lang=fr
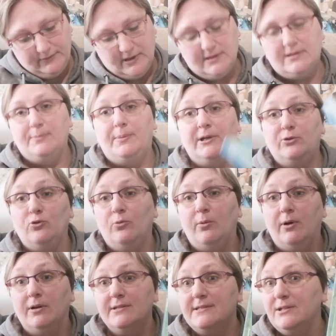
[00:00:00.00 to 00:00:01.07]
Ben, c'est pas le tome
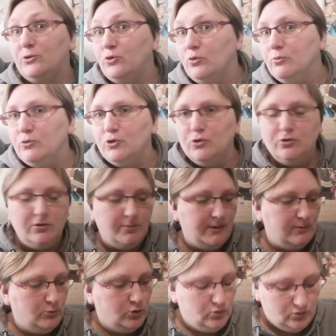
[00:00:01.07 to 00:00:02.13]
1, c'est le tome 2
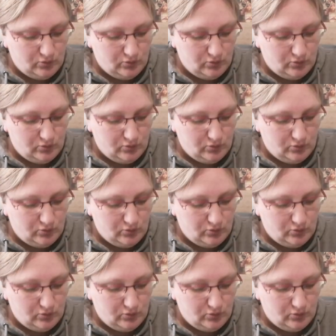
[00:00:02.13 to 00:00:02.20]
normalement.